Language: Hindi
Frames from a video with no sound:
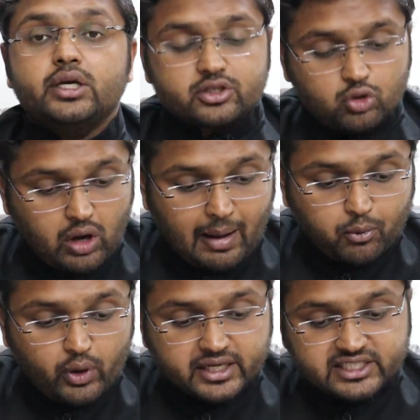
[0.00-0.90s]
इसको
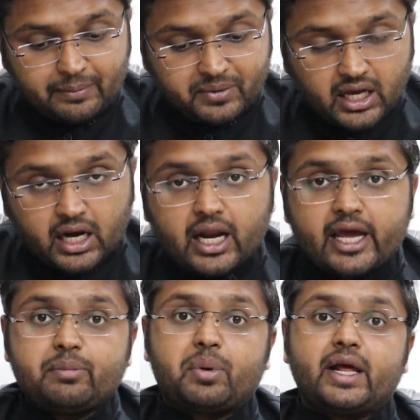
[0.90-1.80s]
आपको एक्सेप्ट
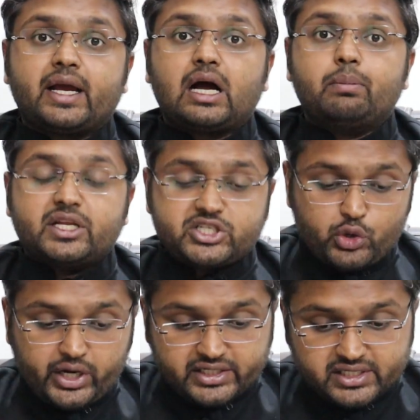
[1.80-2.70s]
करना ही पड़ेगा
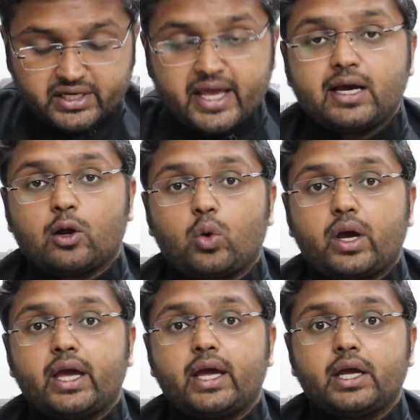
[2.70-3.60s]
मेच्योरिटी से नहीं
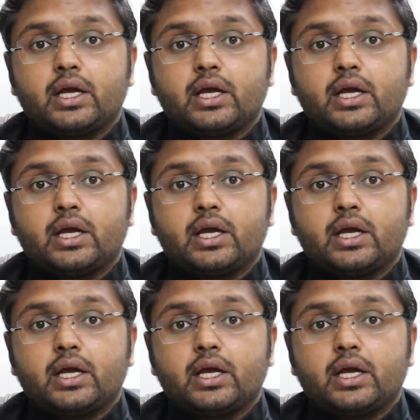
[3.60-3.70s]
करोगे